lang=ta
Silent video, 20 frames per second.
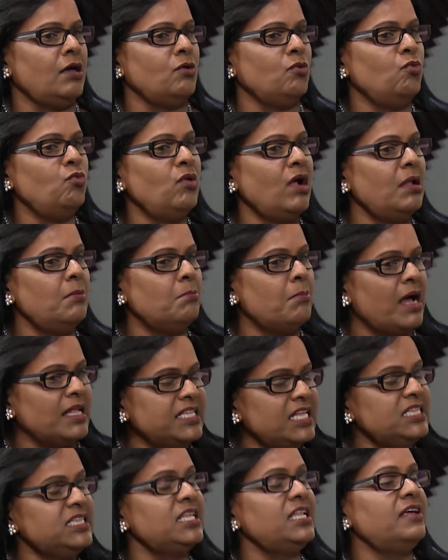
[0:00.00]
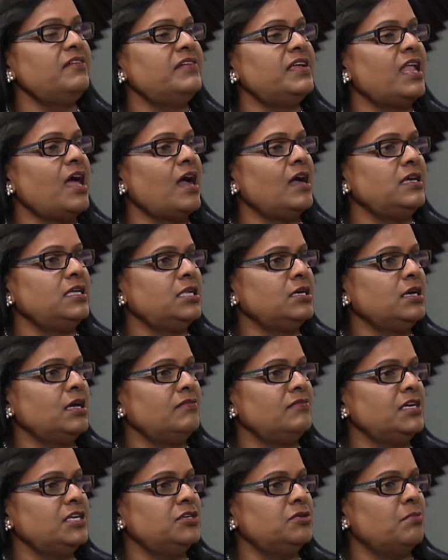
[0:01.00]
உங்கள் மதத்தினவராக இருக்க
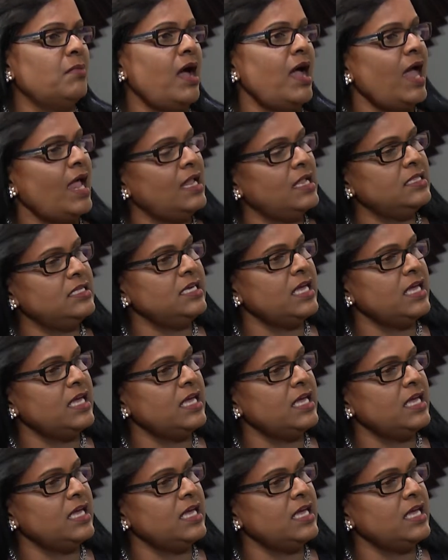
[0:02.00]
வேண்டுமா அல்லது